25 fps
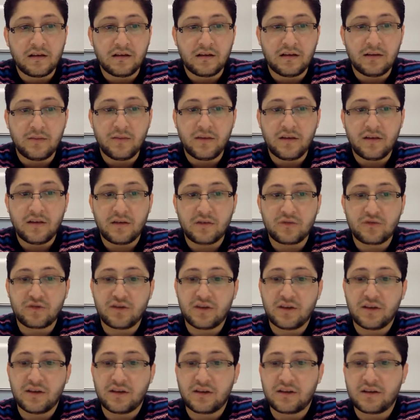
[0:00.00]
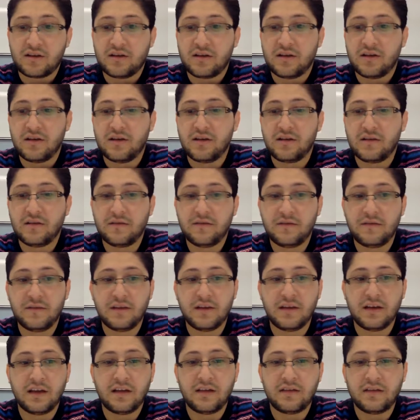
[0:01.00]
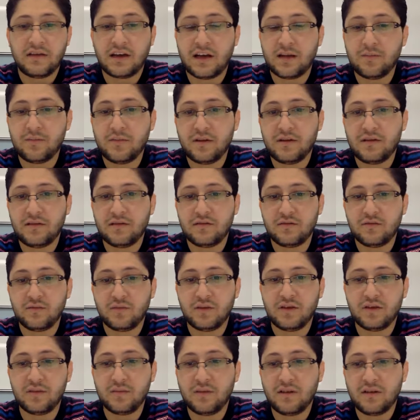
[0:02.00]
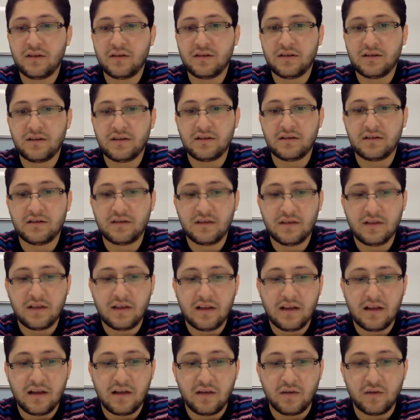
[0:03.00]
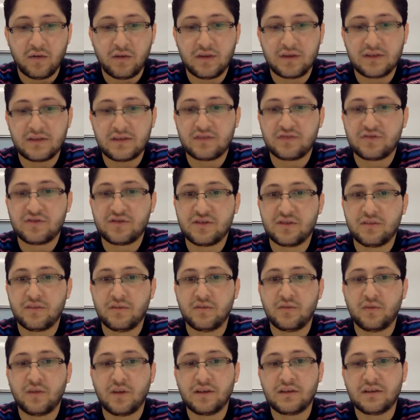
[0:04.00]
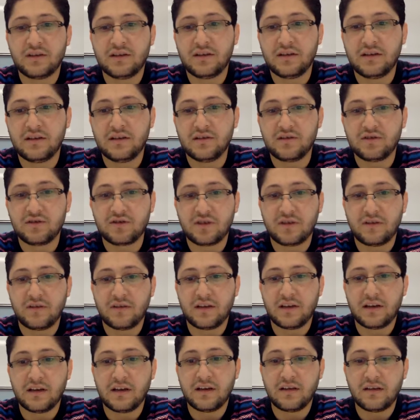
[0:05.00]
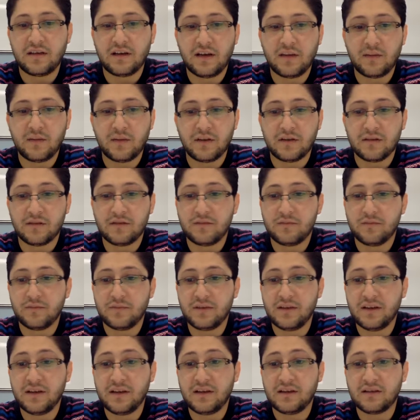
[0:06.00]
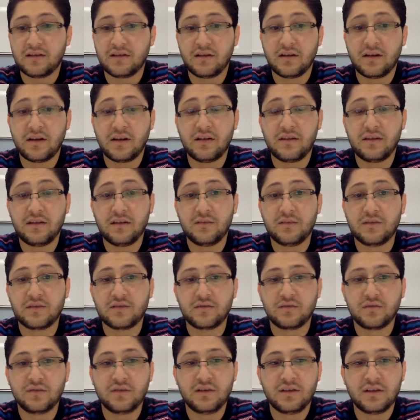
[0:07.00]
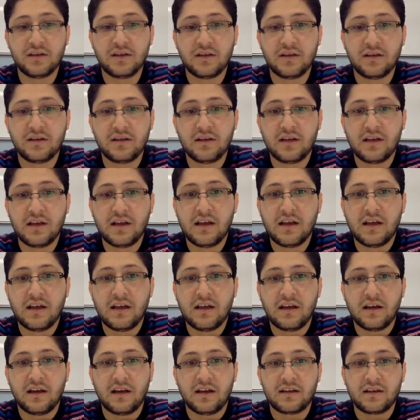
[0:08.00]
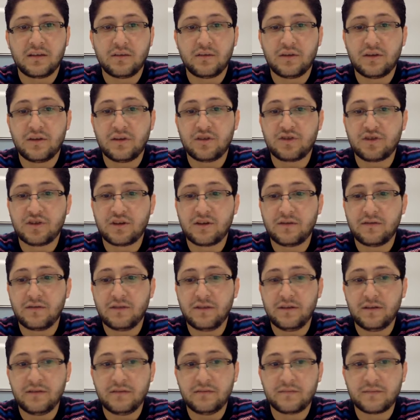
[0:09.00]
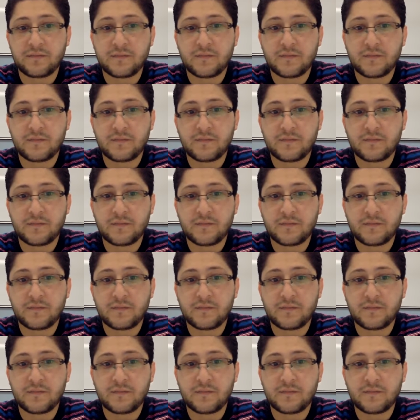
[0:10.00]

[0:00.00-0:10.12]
لماذا أشارك في هذا العمل ولماذا أخصص جزء من وقتي للإشراف على هذا العمل بداية هذه مسؤولية أعتبرها شرف لي